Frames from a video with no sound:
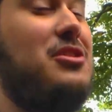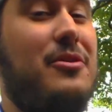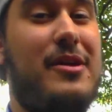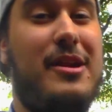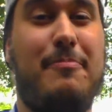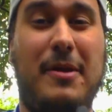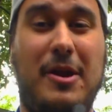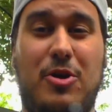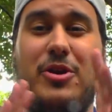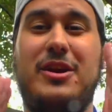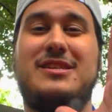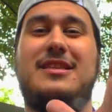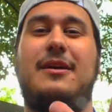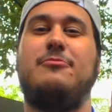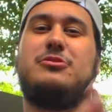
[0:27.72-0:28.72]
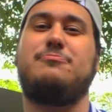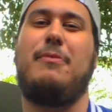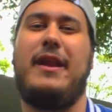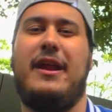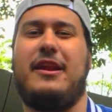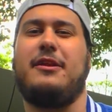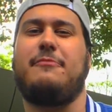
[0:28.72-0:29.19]
llover, pero hoy estamos
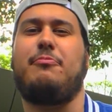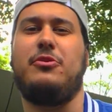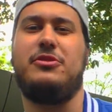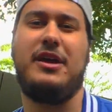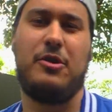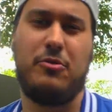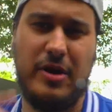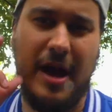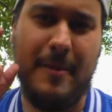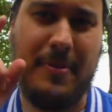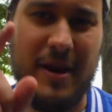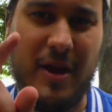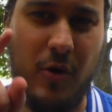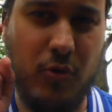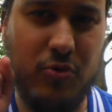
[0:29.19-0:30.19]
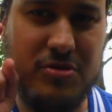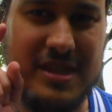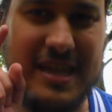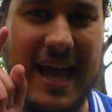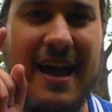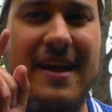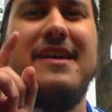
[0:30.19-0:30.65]
para responder una
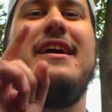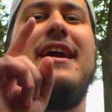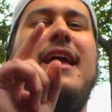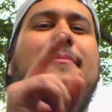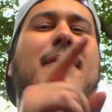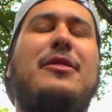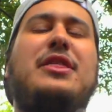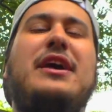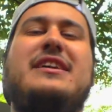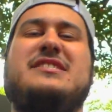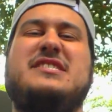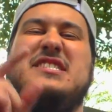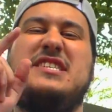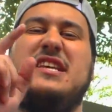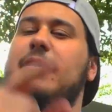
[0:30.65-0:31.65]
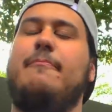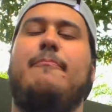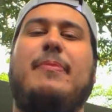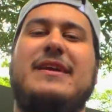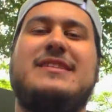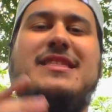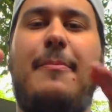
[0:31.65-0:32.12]
pregunta que me hacéis
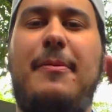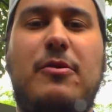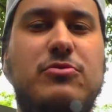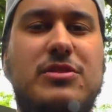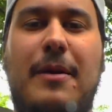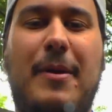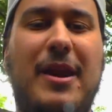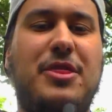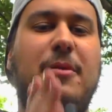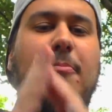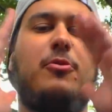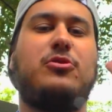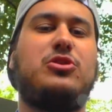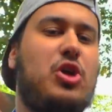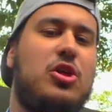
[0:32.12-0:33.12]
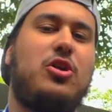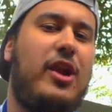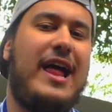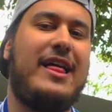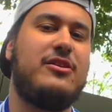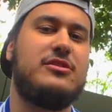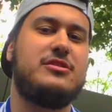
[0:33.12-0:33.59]
siempre. Esta pregunta aparece por todos
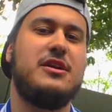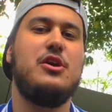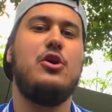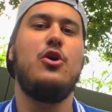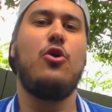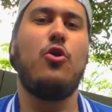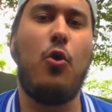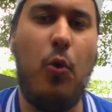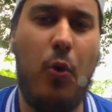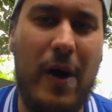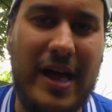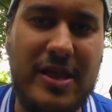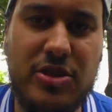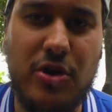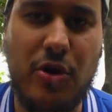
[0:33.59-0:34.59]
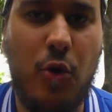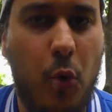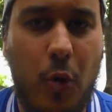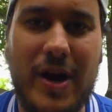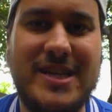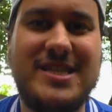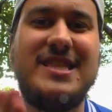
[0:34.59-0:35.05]
lados. ¿Cuánto
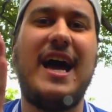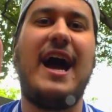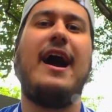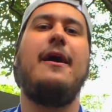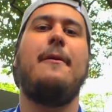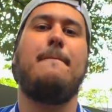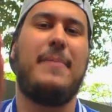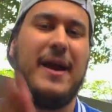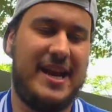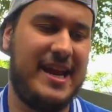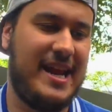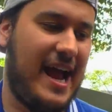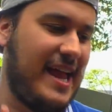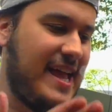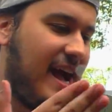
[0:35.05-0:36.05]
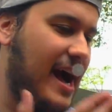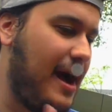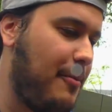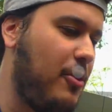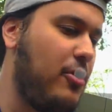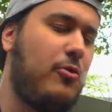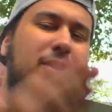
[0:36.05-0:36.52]
cuesta venir aquí a
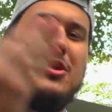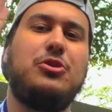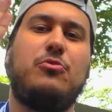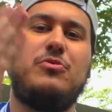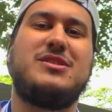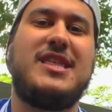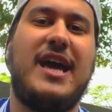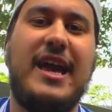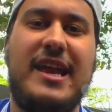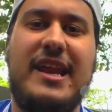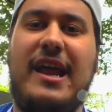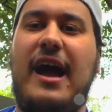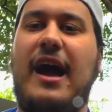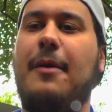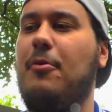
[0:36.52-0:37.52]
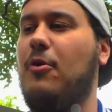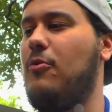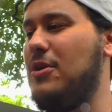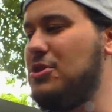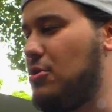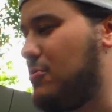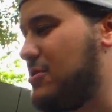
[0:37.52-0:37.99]
Japón? ¿Cuánto cuesta ir a Japón?
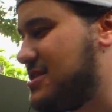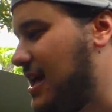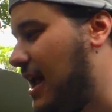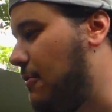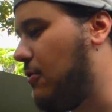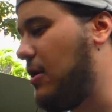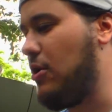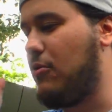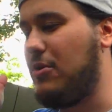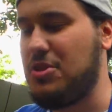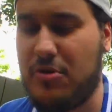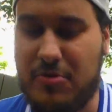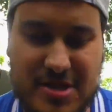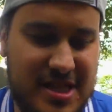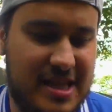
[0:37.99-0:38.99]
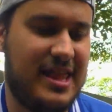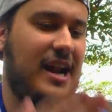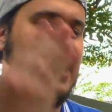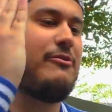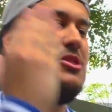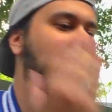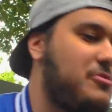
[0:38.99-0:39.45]
¿Cuánto cuesta el vuelo? ¿Cuánto cuesta
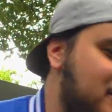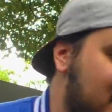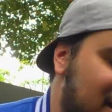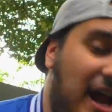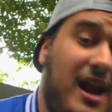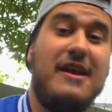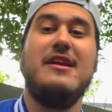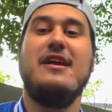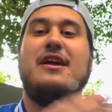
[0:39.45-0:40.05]
tal? ¿Cuánto cuesta tal?